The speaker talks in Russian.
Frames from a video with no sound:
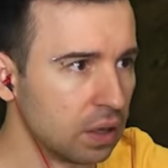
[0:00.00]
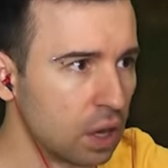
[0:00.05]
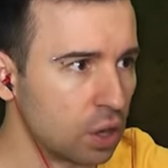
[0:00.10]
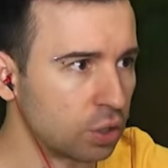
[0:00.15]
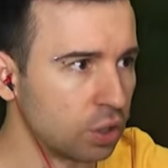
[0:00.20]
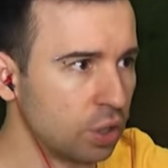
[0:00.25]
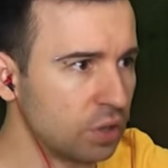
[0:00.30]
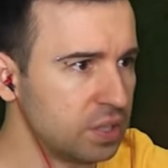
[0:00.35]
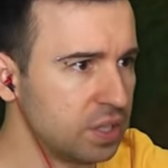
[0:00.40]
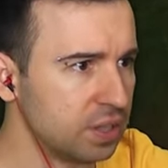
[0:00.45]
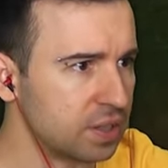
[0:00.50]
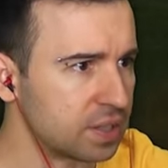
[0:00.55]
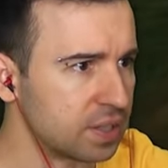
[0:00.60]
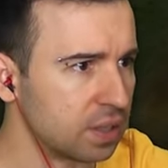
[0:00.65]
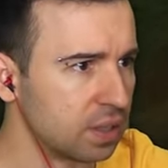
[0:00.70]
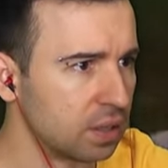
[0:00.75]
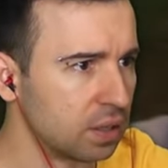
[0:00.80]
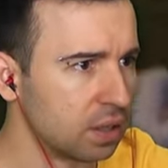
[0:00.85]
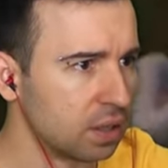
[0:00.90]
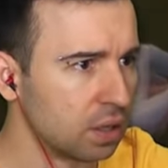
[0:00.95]
Куда он делся?
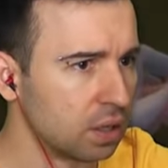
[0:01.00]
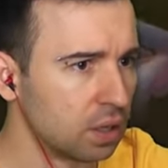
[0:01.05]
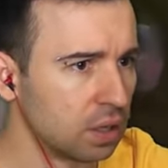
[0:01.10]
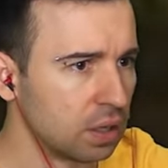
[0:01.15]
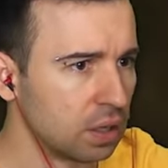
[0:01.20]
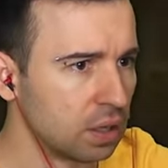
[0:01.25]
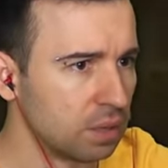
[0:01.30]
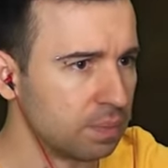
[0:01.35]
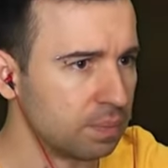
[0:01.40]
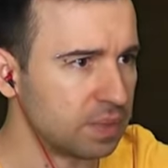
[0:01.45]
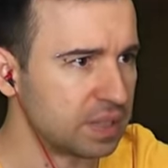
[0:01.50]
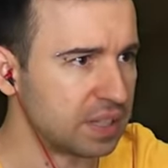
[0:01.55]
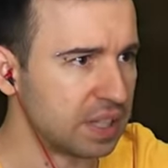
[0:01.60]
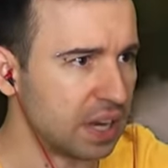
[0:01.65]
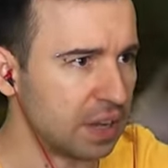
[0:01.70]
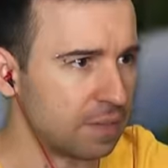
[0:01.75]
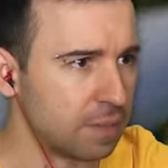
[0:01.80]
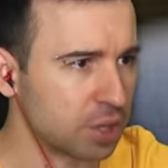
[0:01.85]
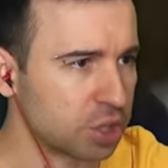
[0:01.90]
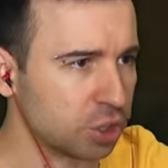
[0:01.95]

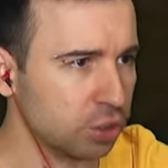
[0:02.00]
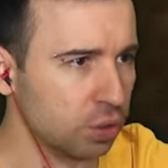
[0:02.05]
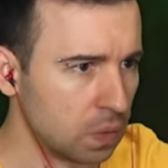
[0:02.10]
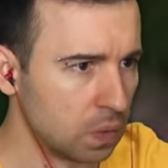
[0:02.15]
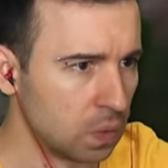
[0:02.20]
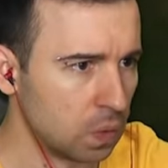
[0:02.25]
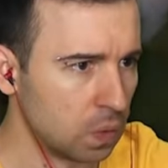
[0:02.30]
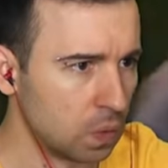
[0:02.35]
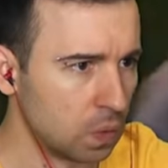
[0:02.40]
Быстрее, машину.